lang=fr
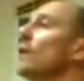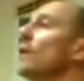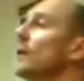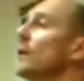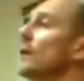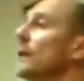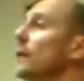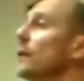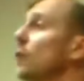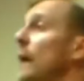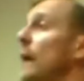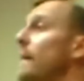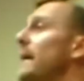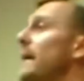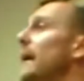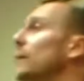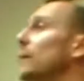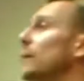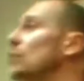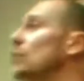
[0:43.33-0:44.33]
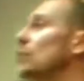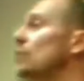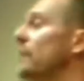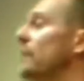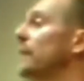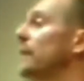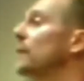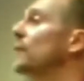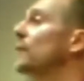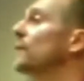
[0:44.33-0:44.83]
quoi, de la merde, du
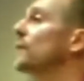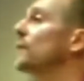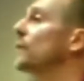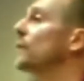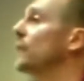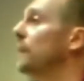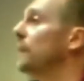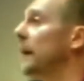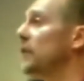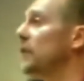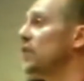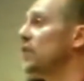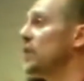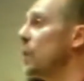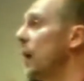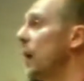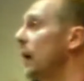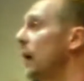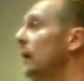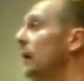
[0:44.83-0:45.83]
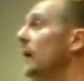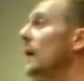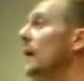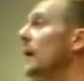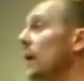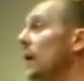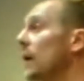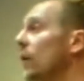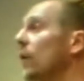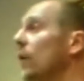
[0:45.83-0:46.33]
schmatos euh, fait par les Chinois.
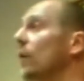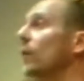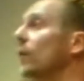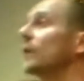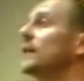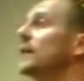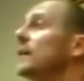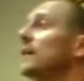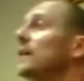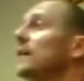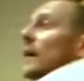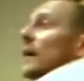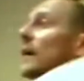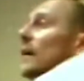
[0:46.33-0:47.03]
Euh, qui,